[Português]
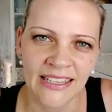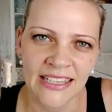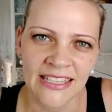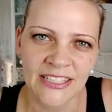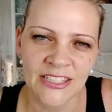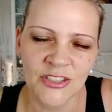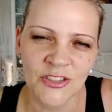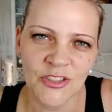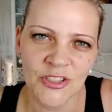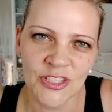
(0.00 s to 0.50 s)

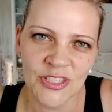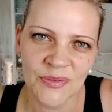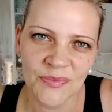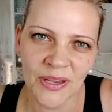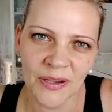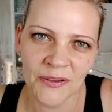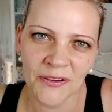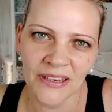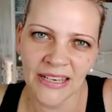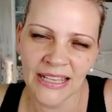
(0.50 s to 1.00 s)
Esses dias
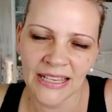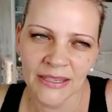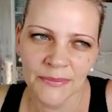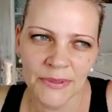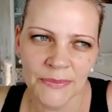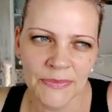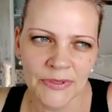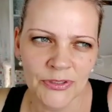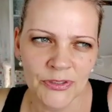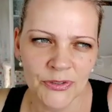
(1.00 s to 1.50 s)
uma colega
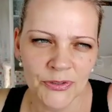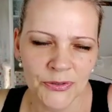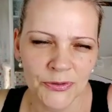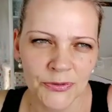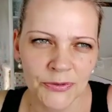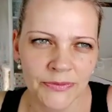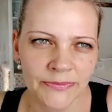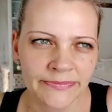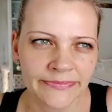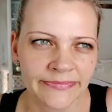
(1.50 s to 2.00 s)
me
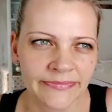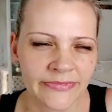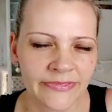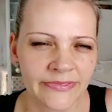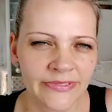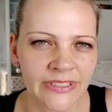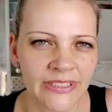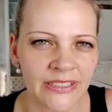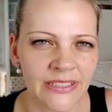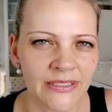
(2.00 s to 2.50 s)
pediu
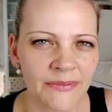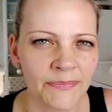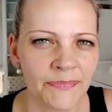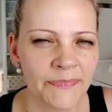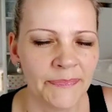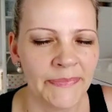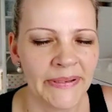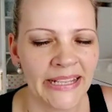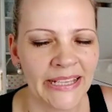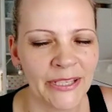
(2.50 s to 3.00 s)

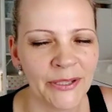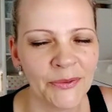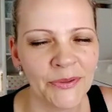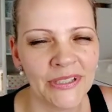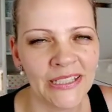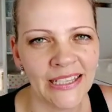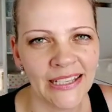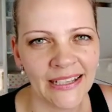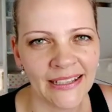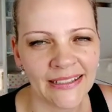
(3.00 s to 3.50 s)
para eu
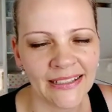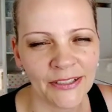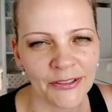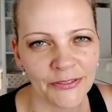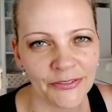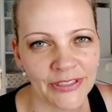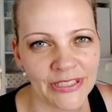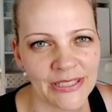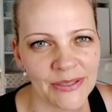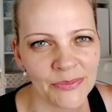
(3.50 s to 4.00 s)
olhar lá o
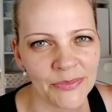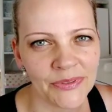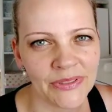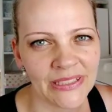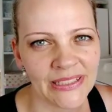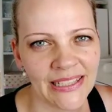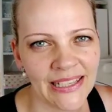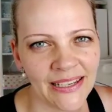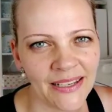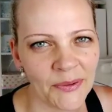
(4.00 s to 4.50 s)
Facebook
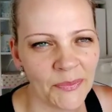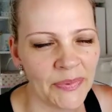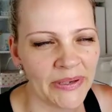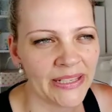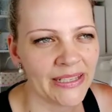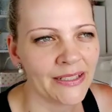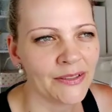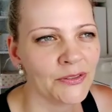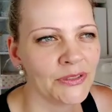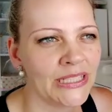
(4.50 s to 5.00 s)
dela
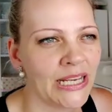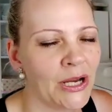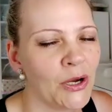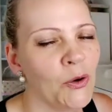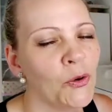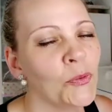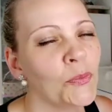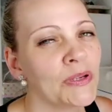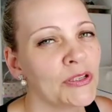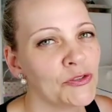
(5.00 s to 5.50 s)
para eu dar
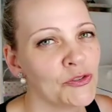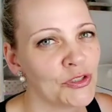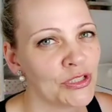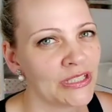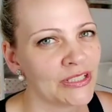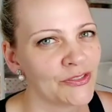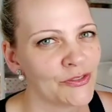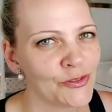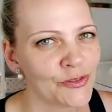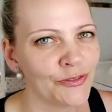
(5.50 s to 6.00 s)
algumas
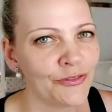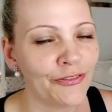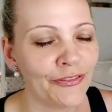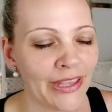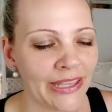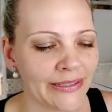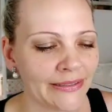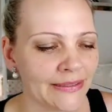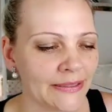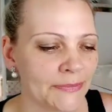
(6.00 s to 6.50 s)
dicas de
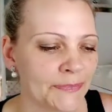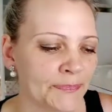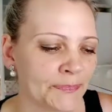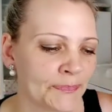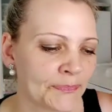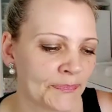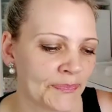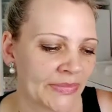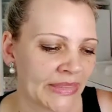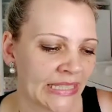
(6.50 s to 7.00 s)
venda.
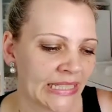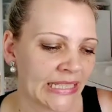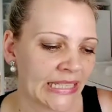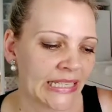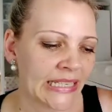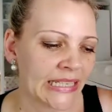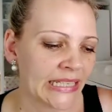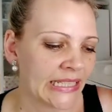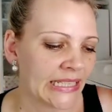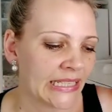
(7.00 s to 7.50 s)

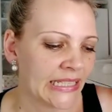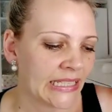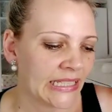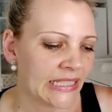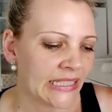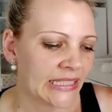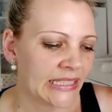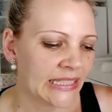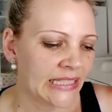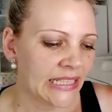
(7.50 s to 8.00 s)

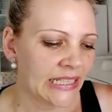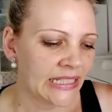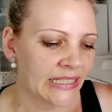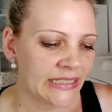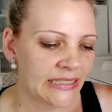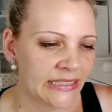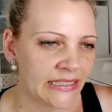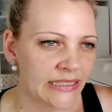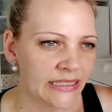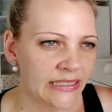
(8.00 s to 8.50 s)
E
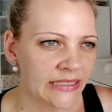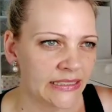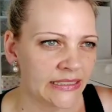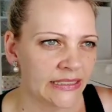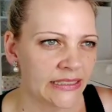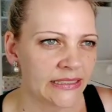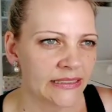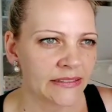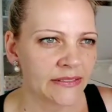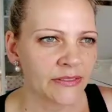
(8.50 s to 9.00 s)
aí
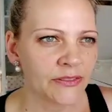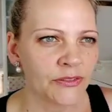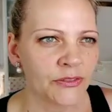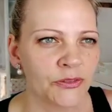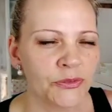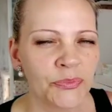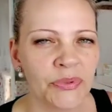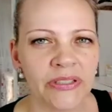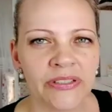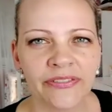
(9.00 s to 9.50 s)

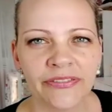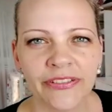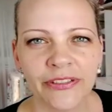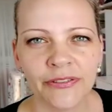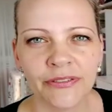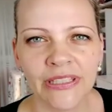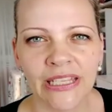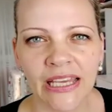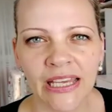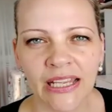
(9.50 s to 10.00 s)
no
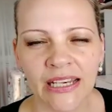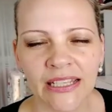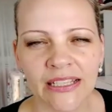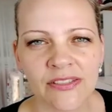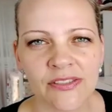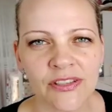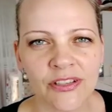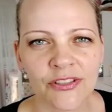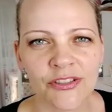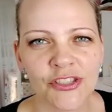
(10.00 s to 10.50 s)
perfil dela
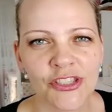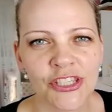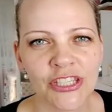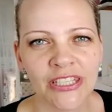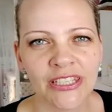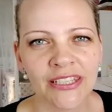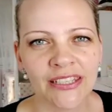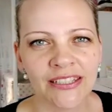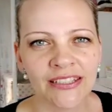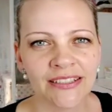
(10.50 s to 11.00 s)
só
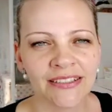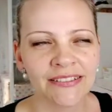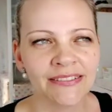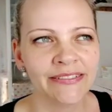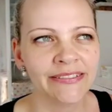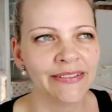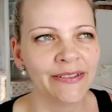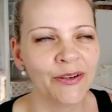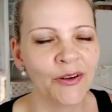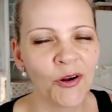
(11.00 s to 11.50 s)
tinha
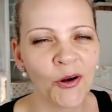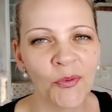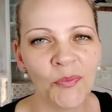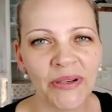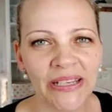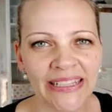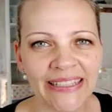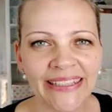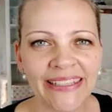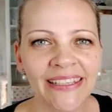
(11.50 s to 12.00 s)

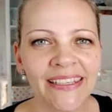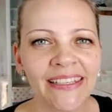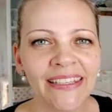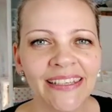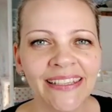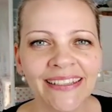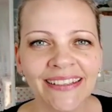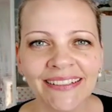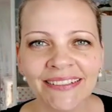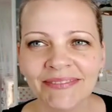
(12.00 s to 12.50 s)
compra
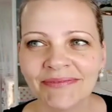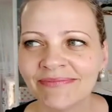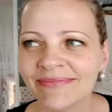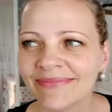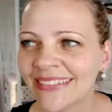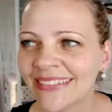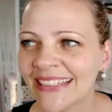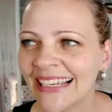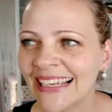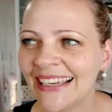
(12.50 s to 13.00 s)
aqui,
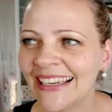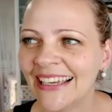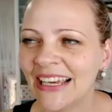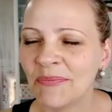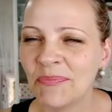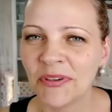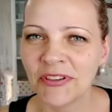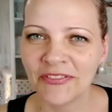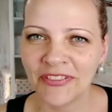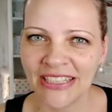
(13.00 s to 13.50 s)
é,
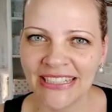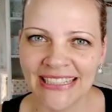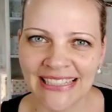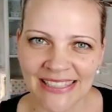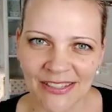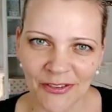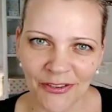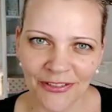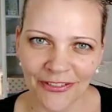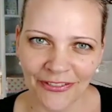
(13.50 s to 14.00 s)
aproveita
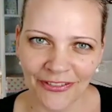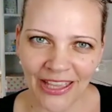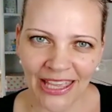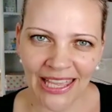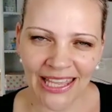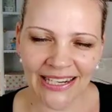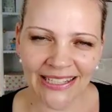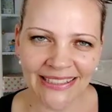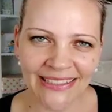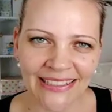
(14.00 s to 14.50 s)
essa
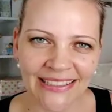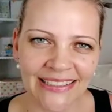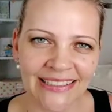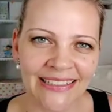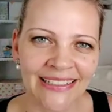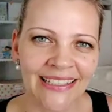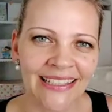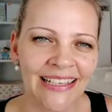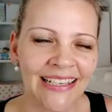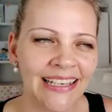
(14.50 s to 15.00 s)

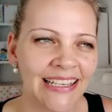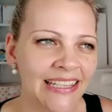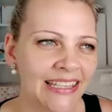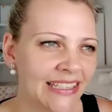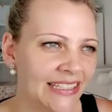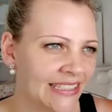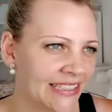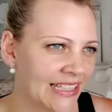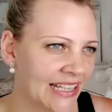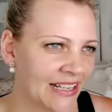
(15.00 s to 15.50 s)
oferta,
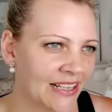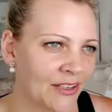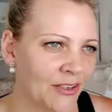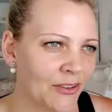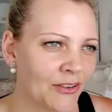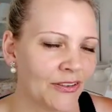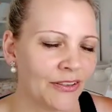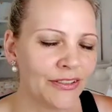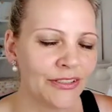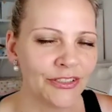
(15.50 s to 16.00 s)
link da
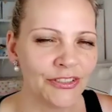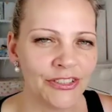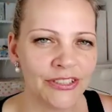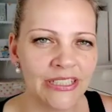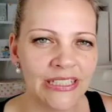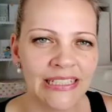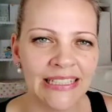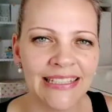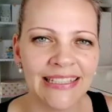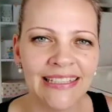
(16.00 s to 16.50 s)

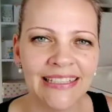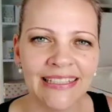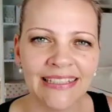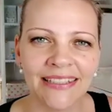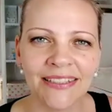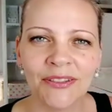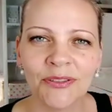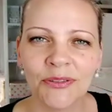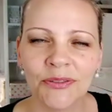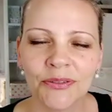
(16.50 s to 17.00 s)
loja,
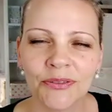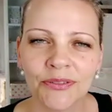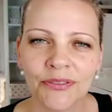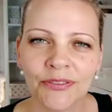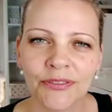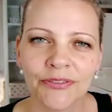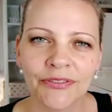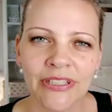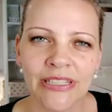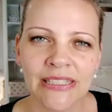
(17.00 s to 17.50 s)
link do,
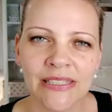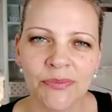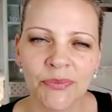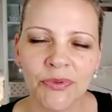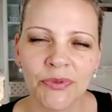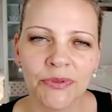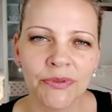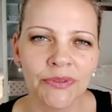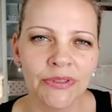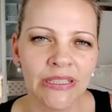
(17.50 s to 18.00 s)
do
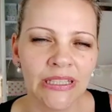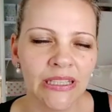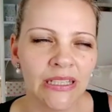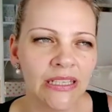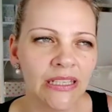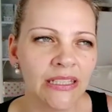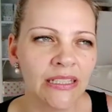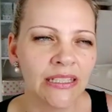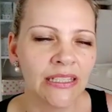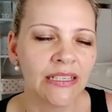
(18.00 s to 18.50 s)
Facebook,
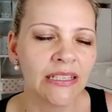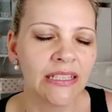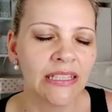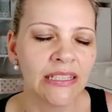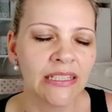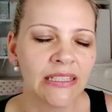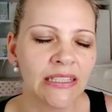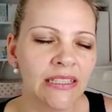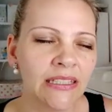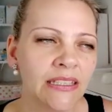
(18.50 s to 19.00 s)
link,
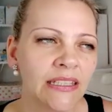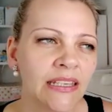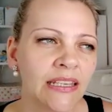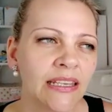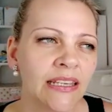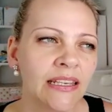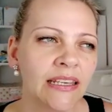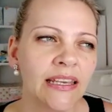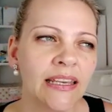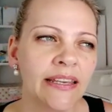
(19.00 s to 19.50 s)
link
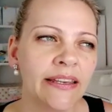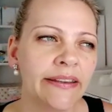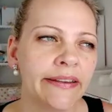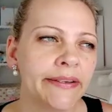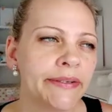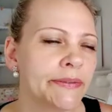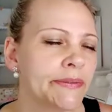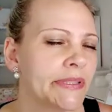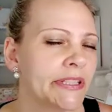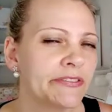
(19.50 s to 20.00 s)

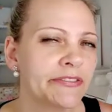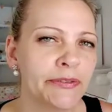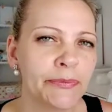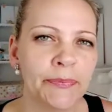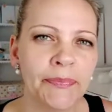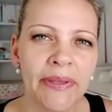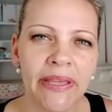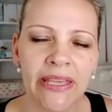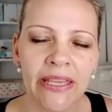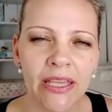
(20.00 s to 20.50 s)
é, da
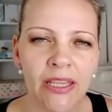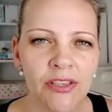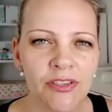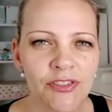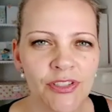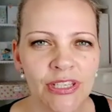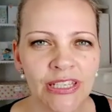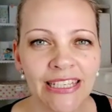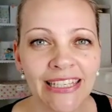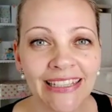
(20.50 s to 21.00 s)

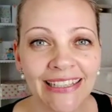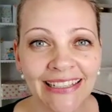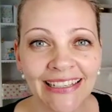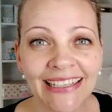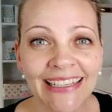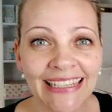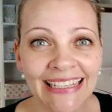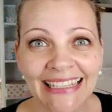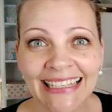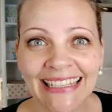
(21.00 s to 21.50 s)
fanpage, link,
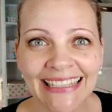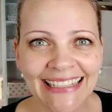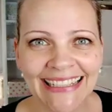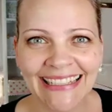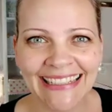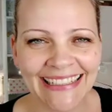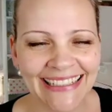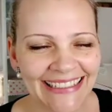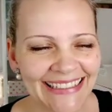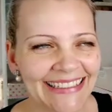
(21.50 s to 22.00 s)
link, link,
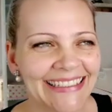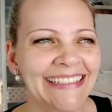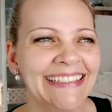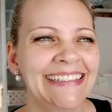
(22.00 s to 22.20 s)
link.